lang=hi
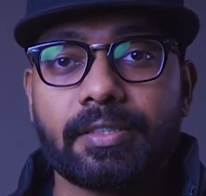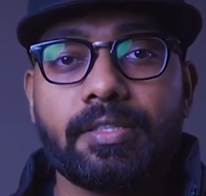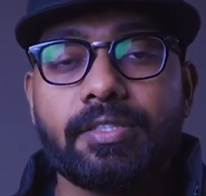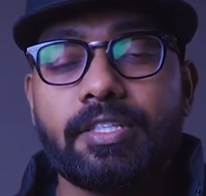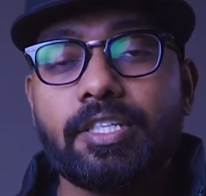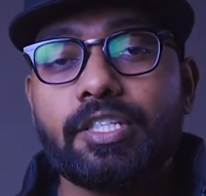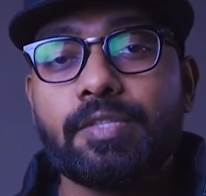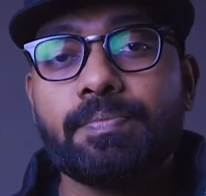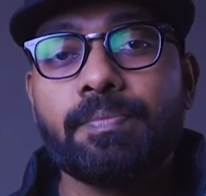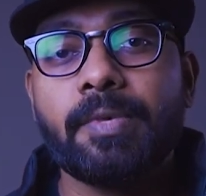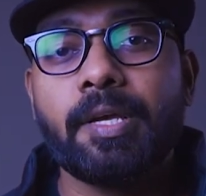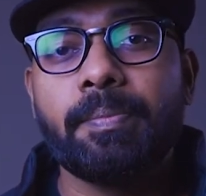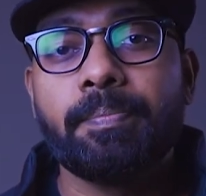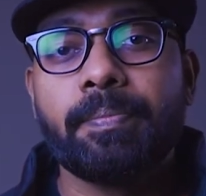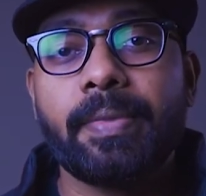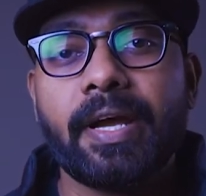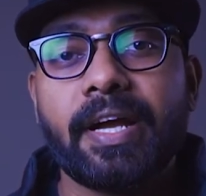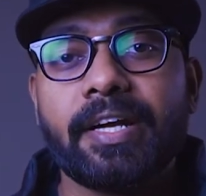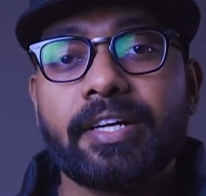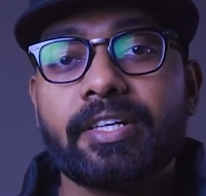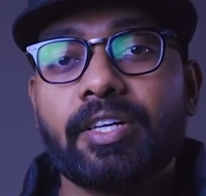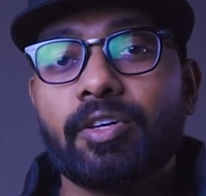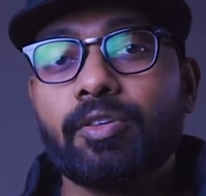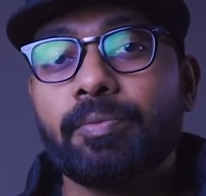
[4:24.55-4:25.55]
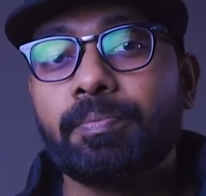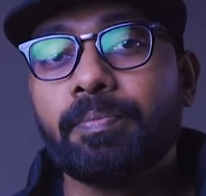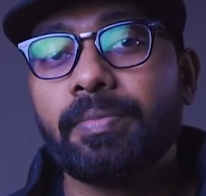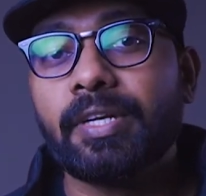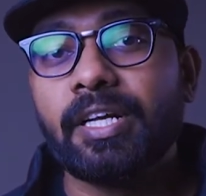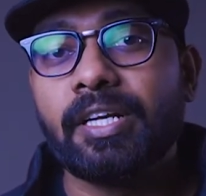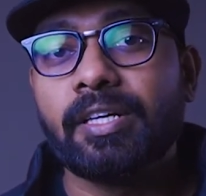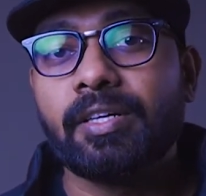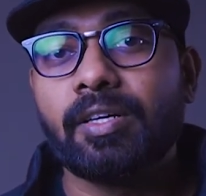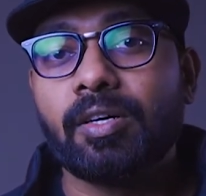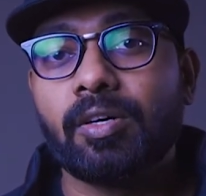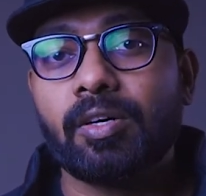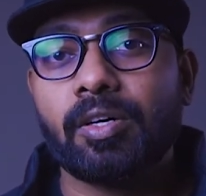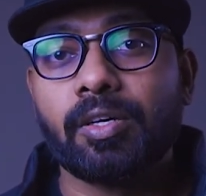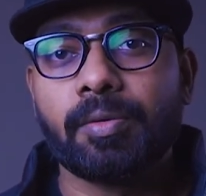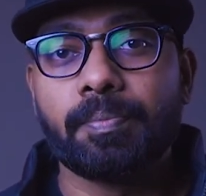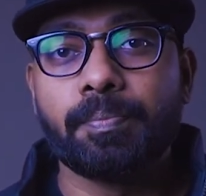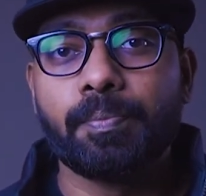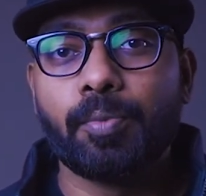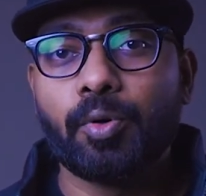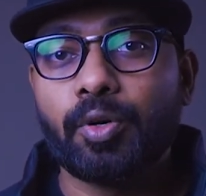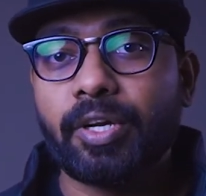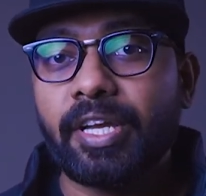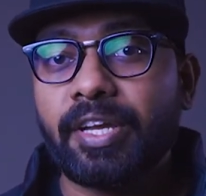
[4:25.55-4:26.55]
जिसमें बैकग्राउंड ब्लर और
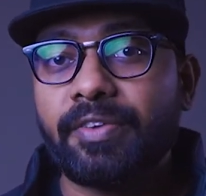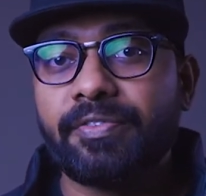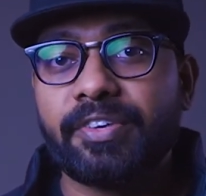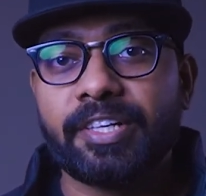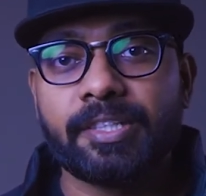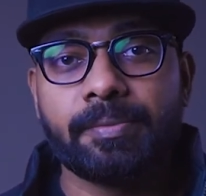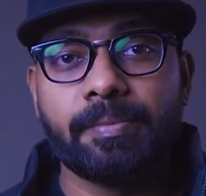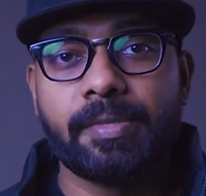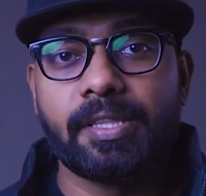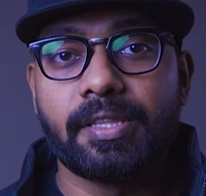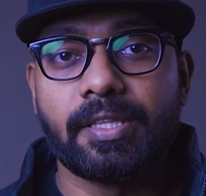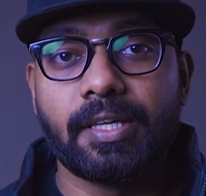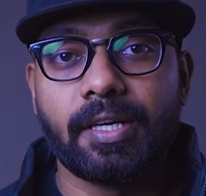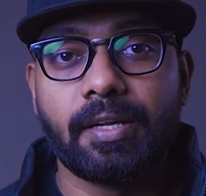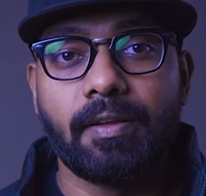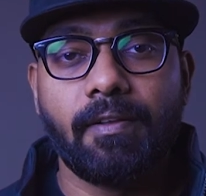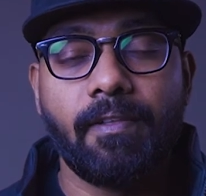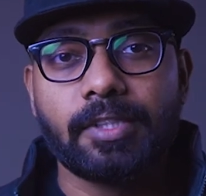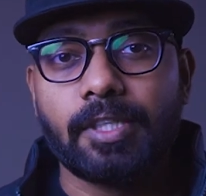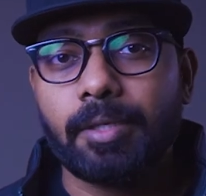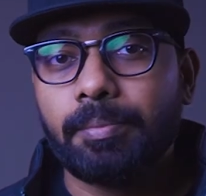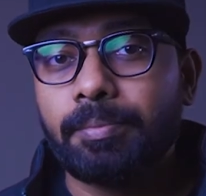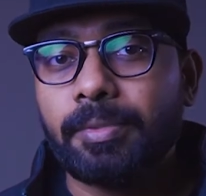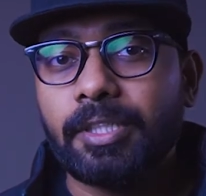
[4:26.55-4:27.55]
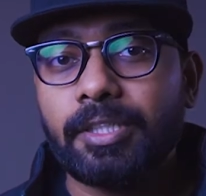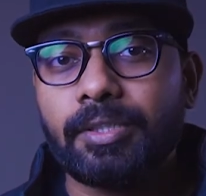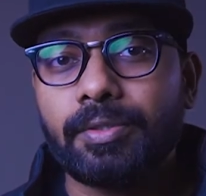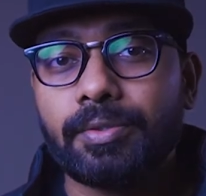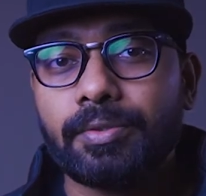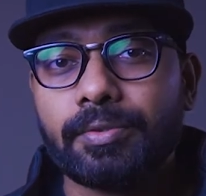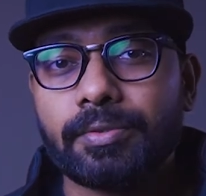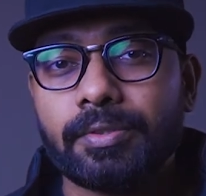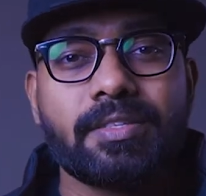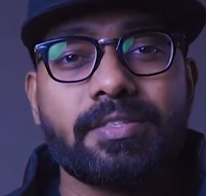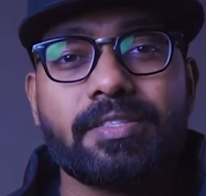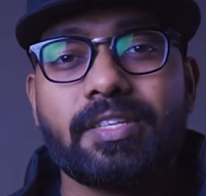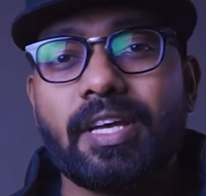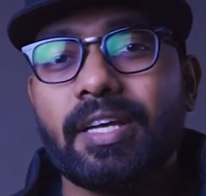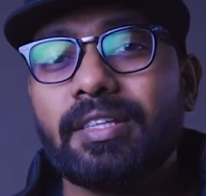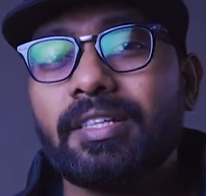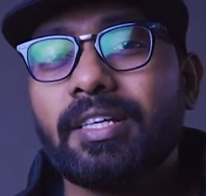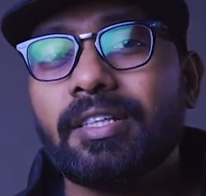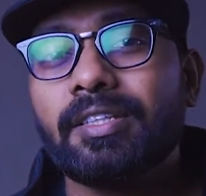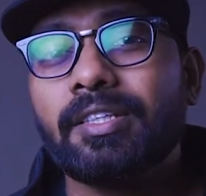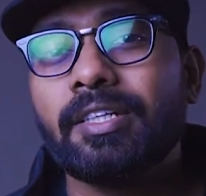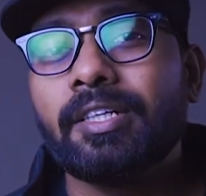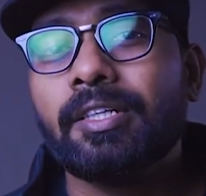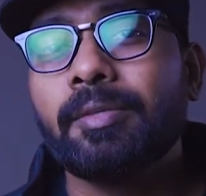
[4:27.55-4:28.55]
बोके इफेक्ट मिलता है नंबर टू
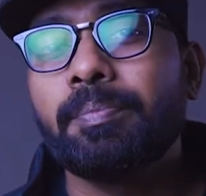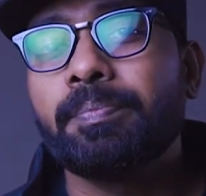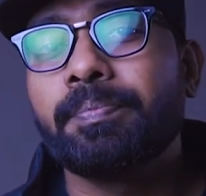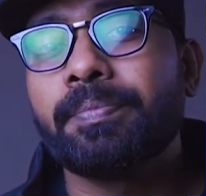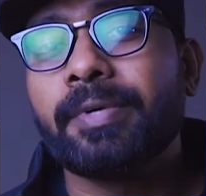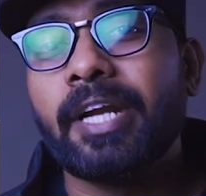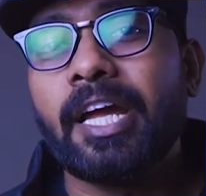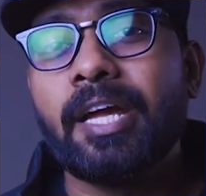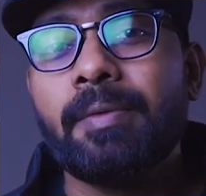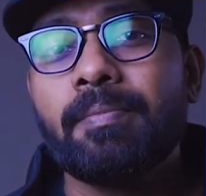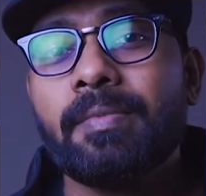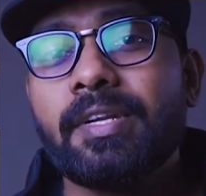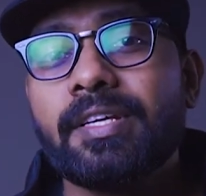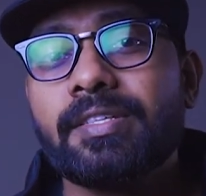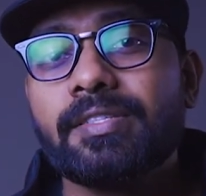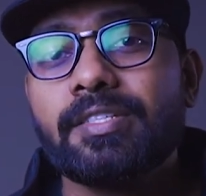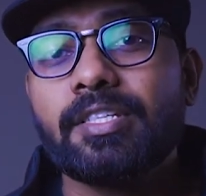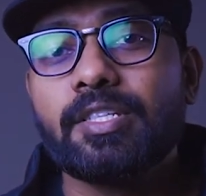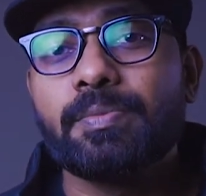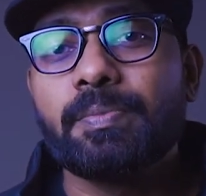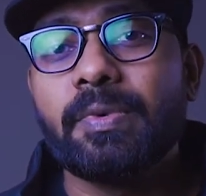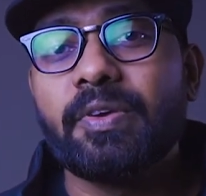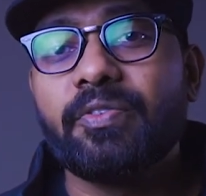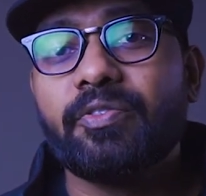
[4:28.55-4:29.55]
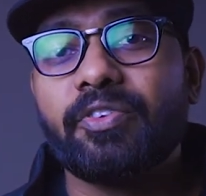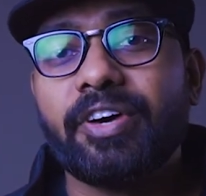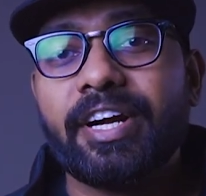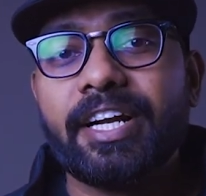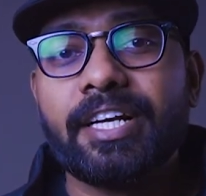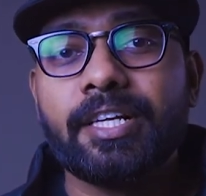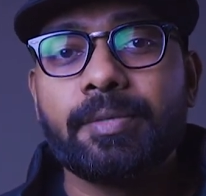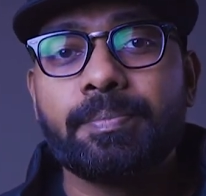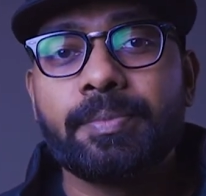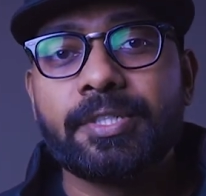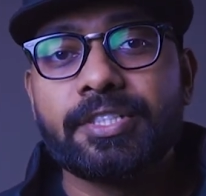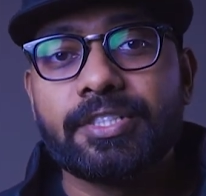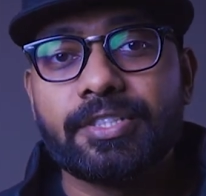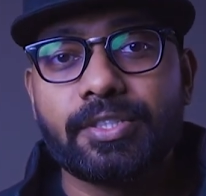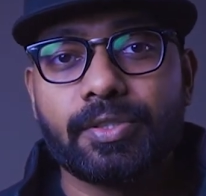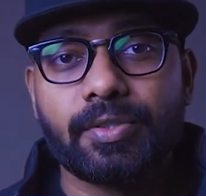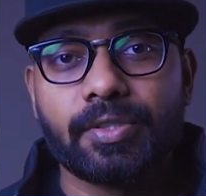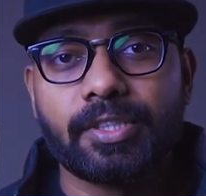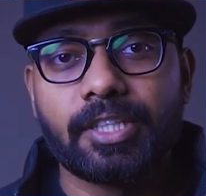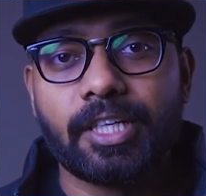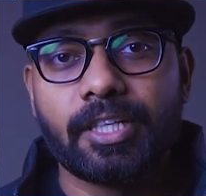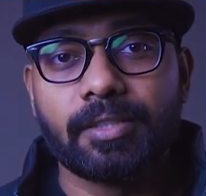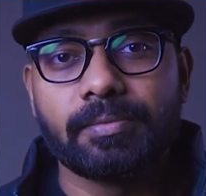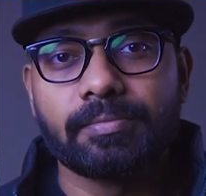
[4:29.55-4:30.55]
ज्यादातर प्राइम लेंसेज में वाइड अपर्चर
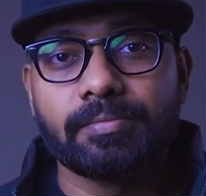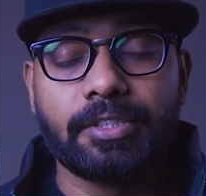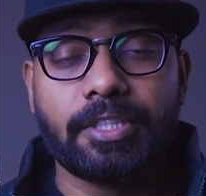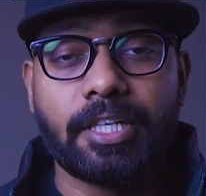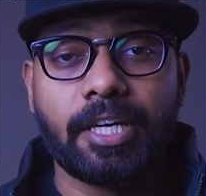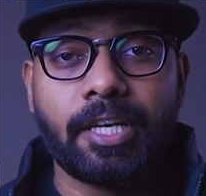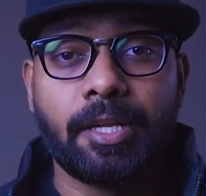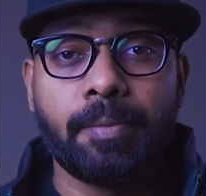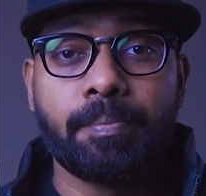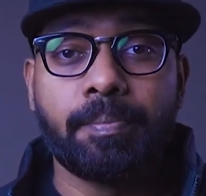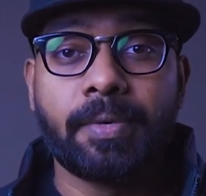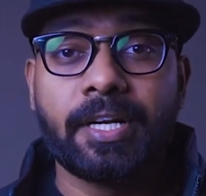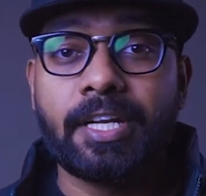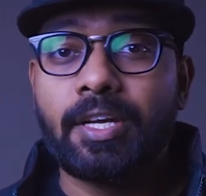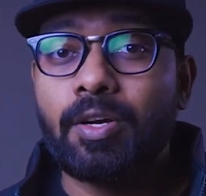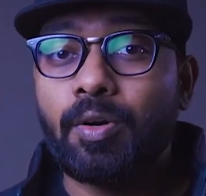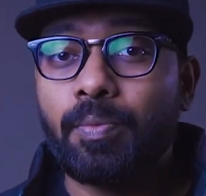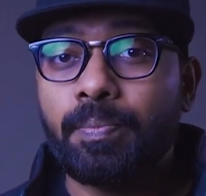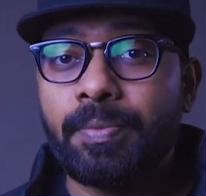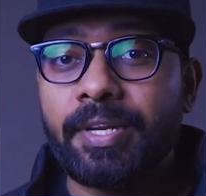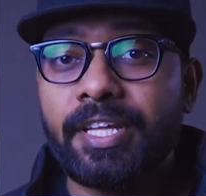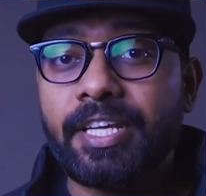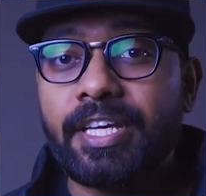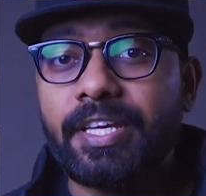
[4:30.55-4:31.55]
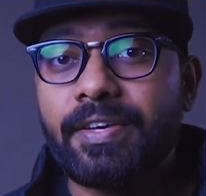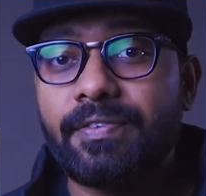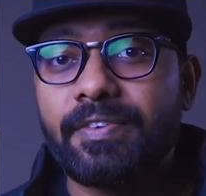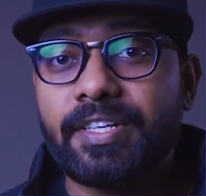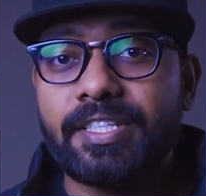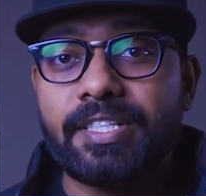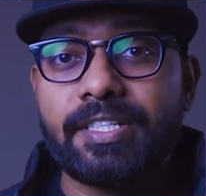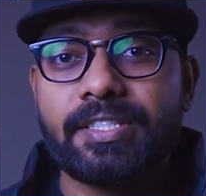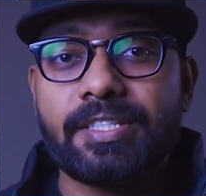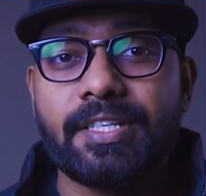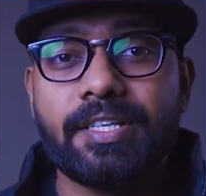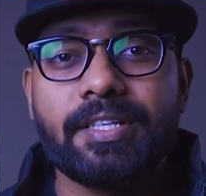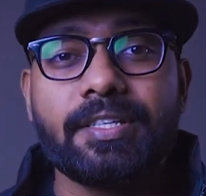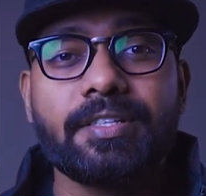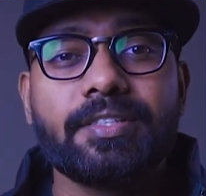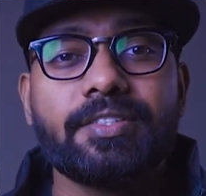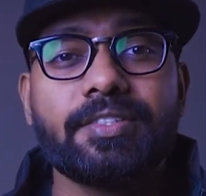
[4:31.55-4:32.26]
होता है यानी बड़े ओपनिंग की वजह से